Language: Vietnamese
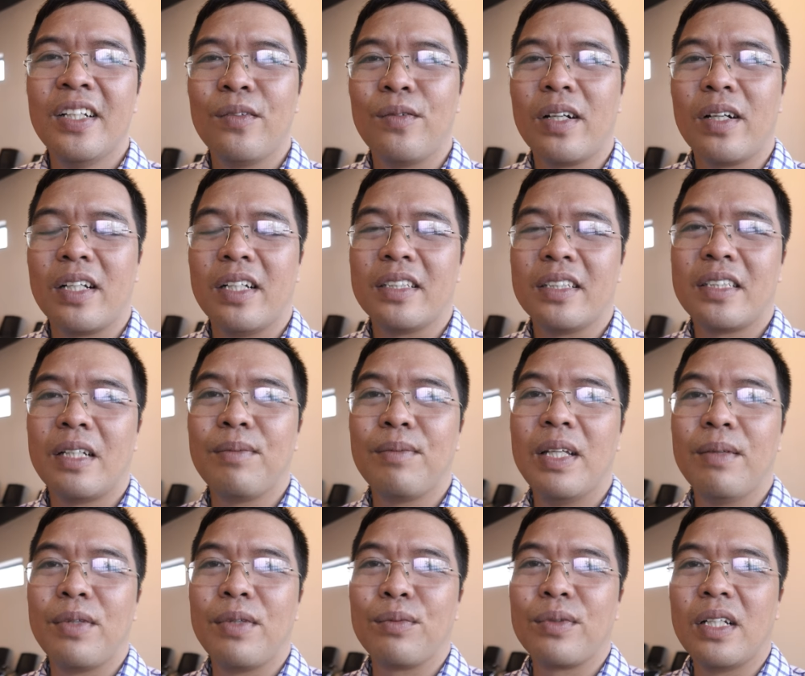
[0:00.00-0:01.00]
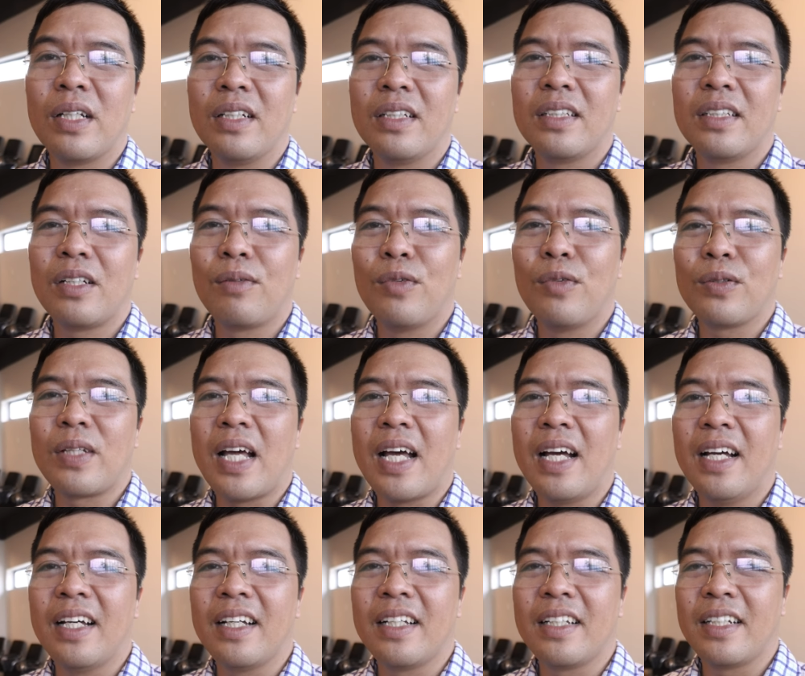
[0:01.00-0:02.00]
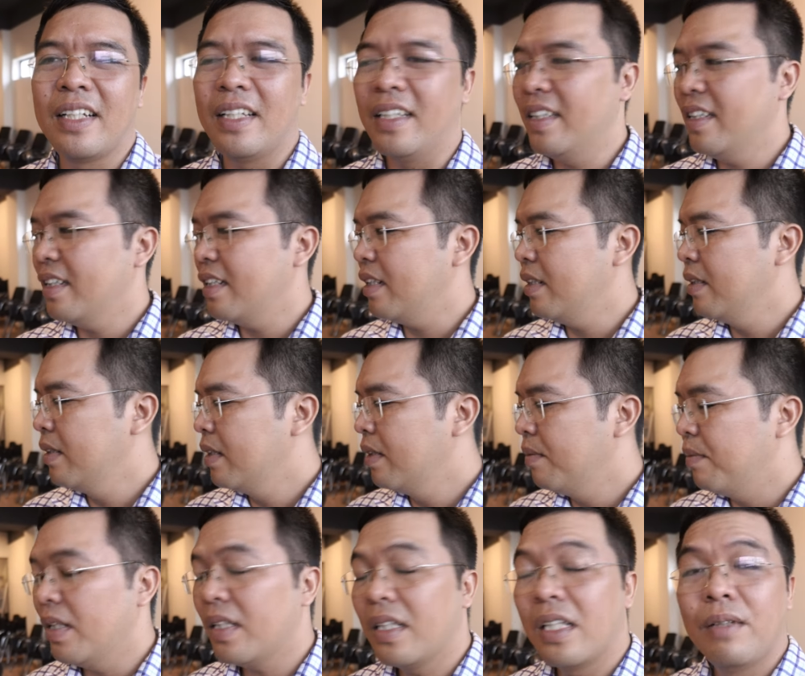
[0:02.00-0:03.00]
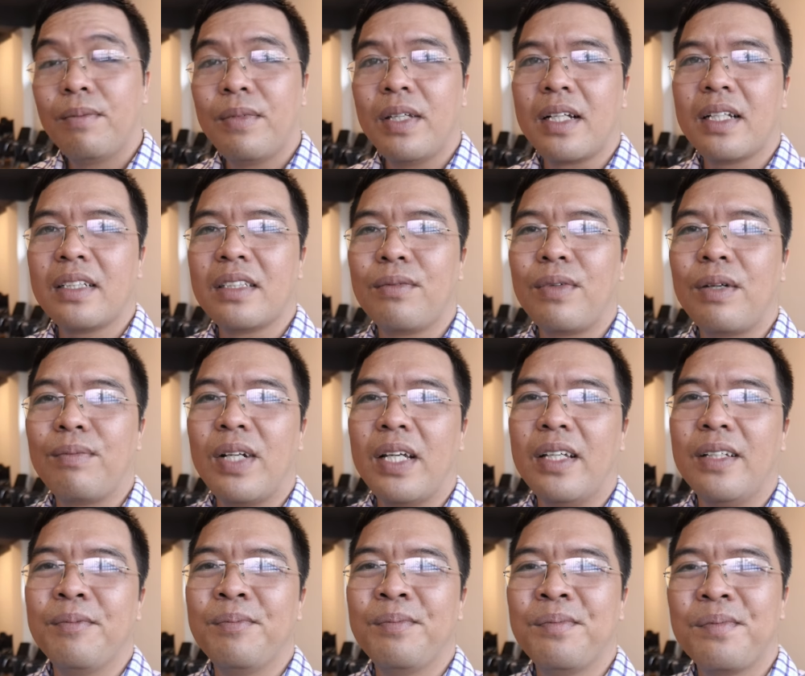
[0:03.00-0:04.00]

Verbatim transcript: hoặc là xem thêm thông tin trong mô tả ha để biết thêm về các sản phẩm này.